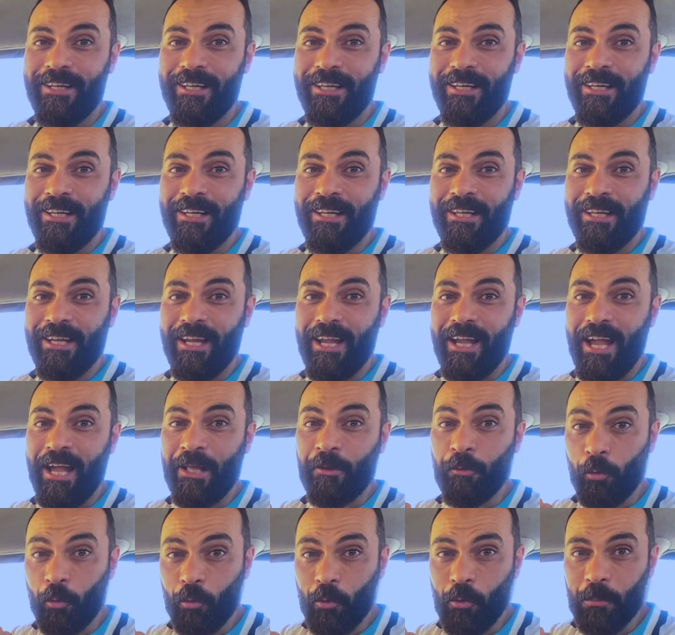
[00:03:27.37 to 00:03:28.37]
آه،
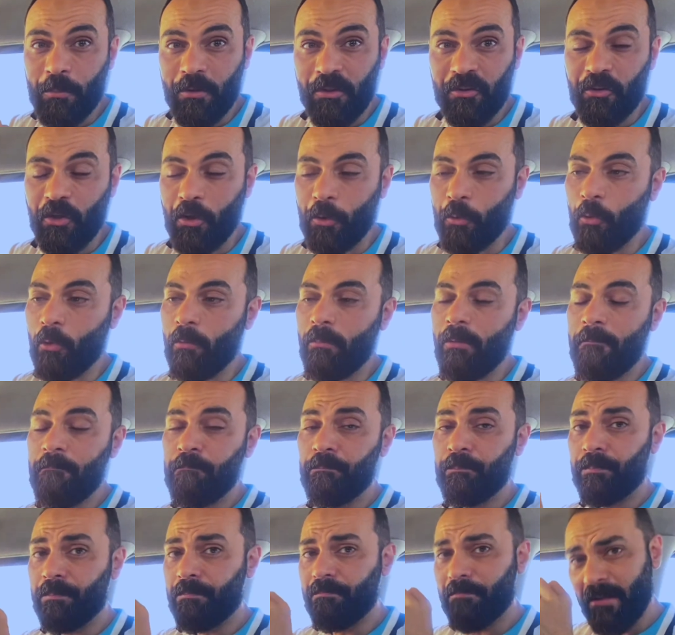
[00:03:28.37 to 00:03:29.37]
ادعوكم للتجربه
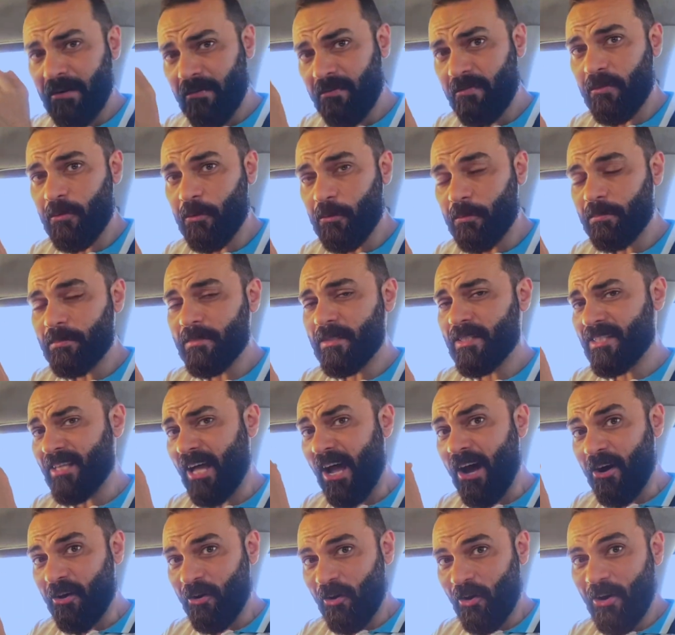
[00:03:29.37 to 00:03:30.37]
برفيوم
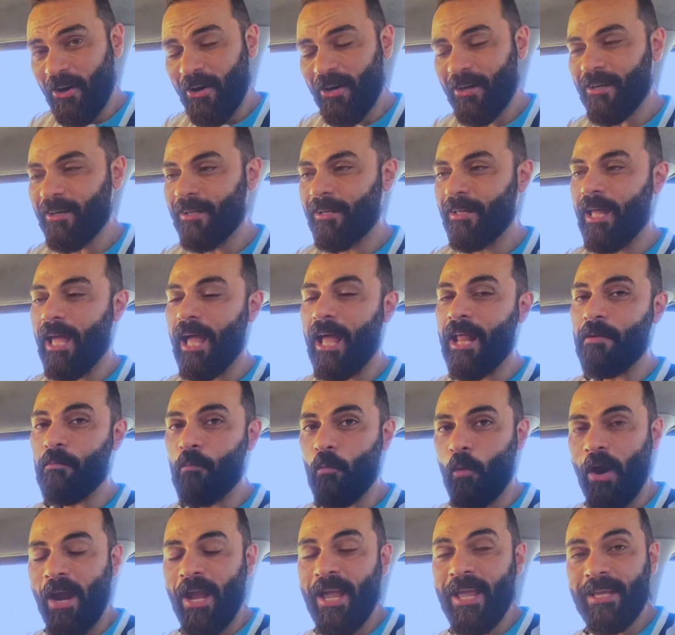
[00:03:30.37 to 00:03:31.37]
صحراء
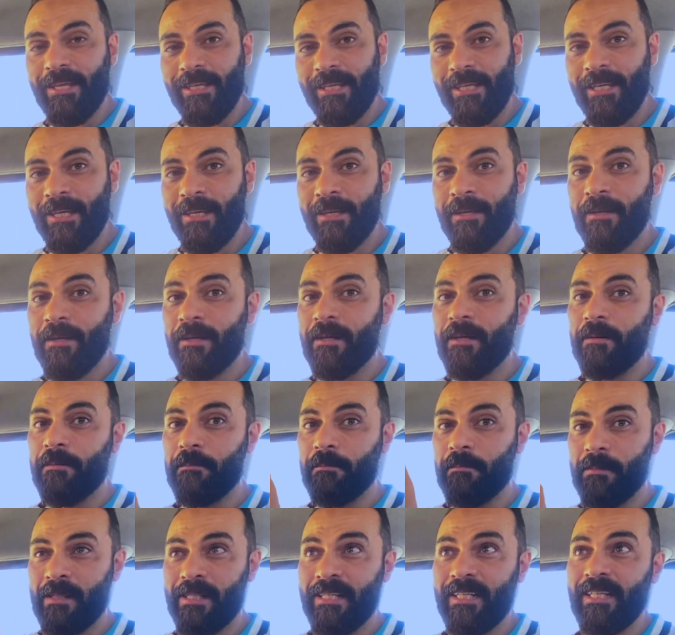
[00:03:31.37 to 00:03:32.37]
المحاكي
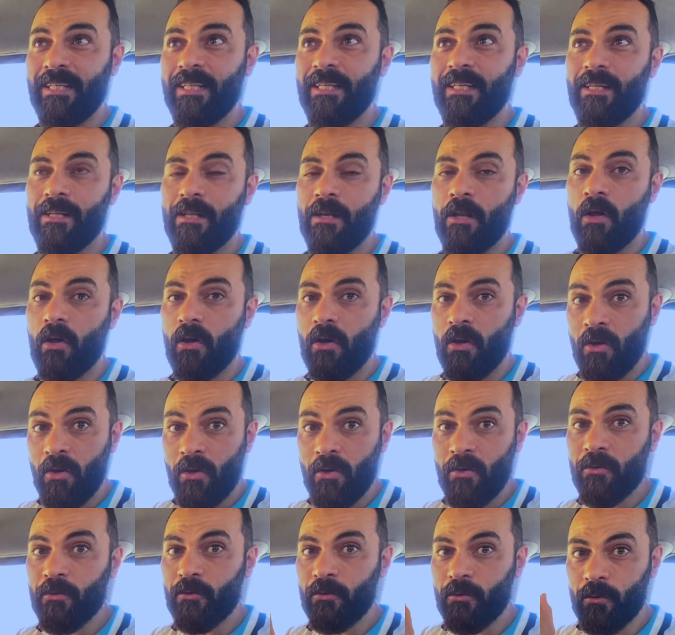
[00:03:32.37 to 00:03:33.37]
ل
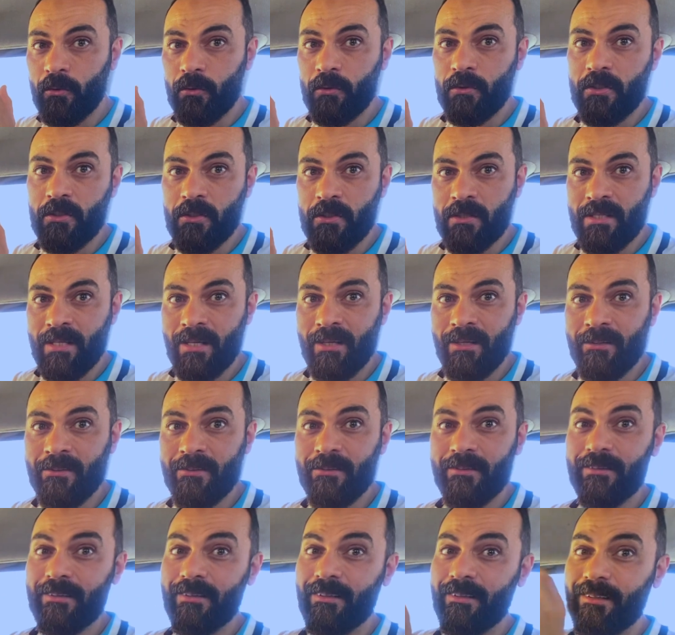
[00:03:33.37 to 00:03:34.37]
لأير دو ديزير
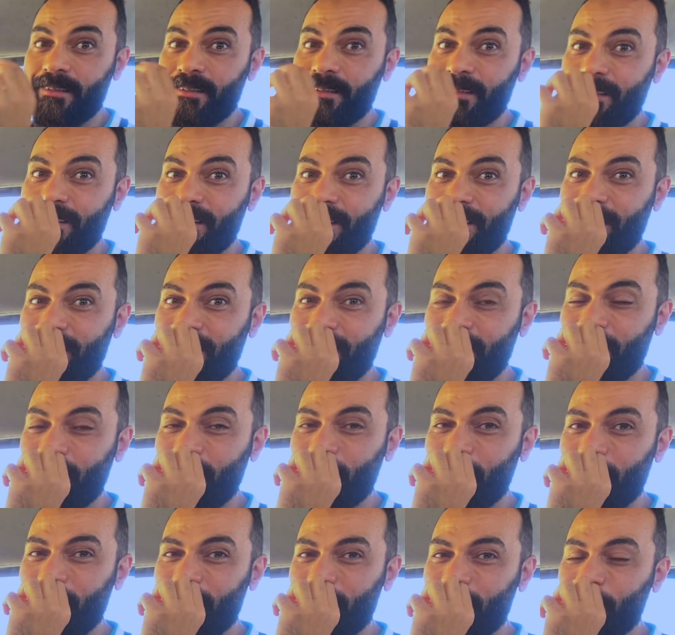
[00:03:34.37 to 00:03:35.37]

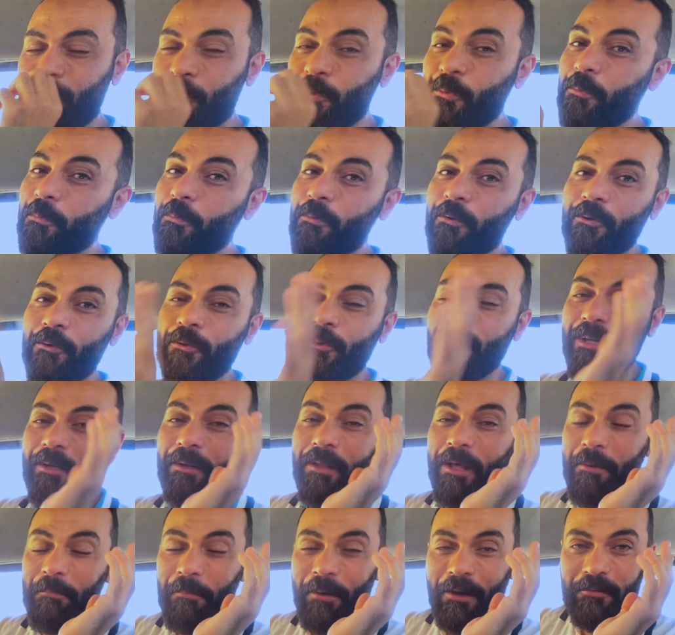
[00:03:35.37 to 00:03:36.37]
دو مروكان
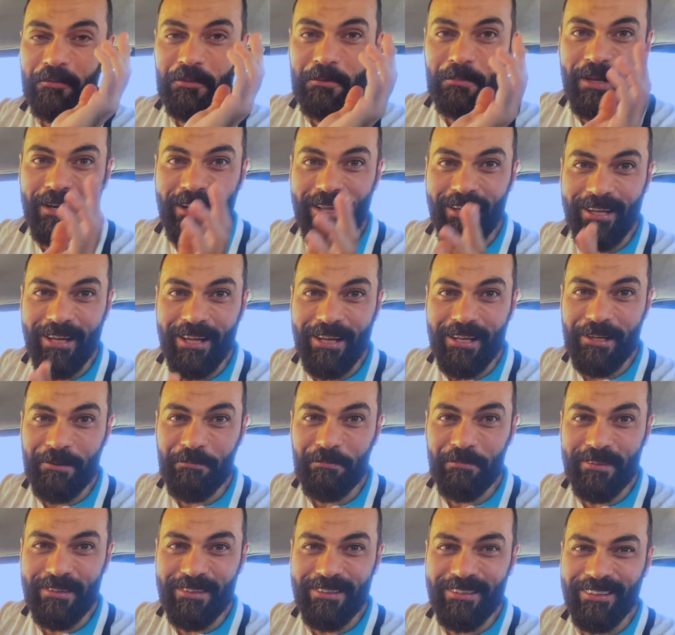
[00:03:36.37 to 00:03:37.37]
انا ما اعرفش بقى انا
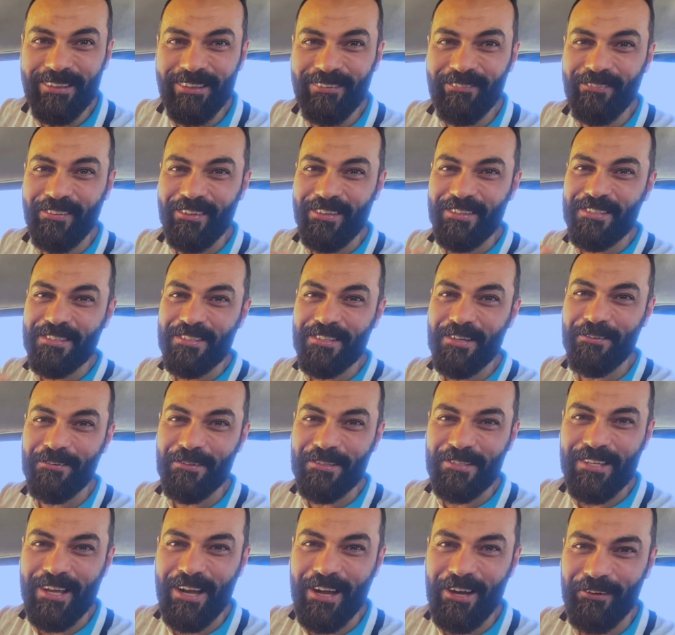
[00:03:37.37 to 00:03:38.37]
اتكلمت فرنساوي
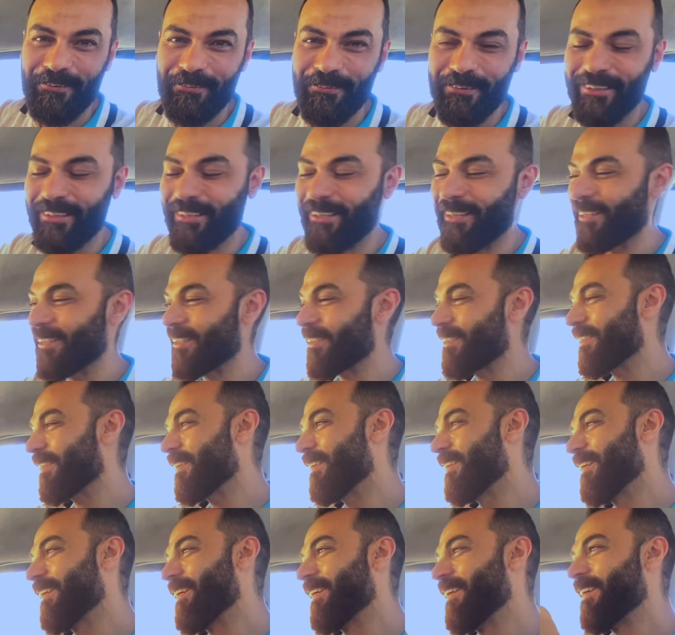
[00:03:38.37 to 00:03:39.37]
صح ولا غلط
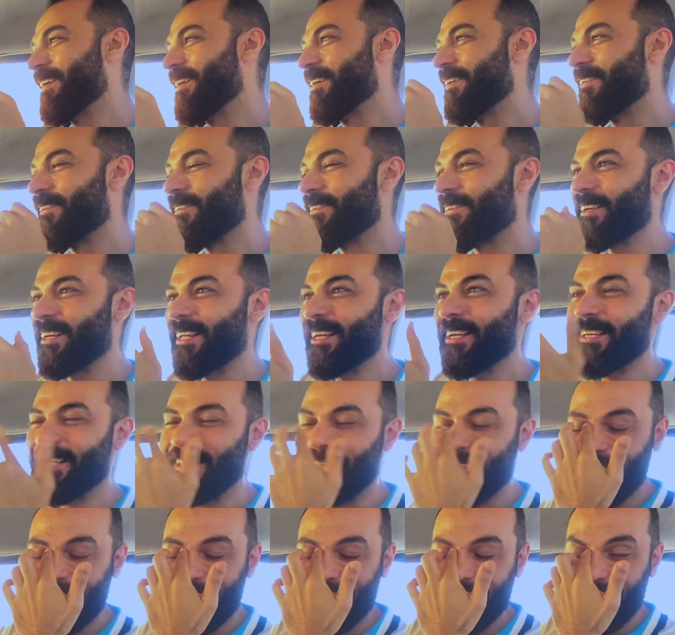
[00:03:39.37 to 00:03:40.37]

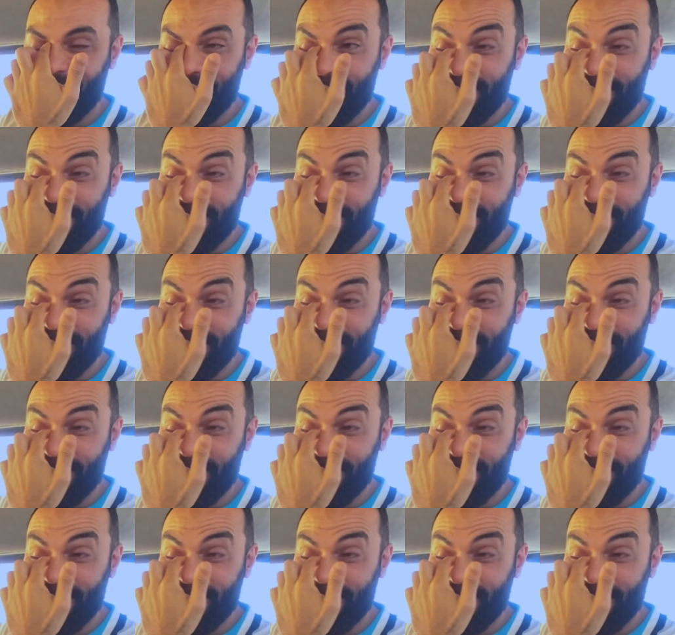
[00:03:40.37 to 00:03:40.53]
ولكن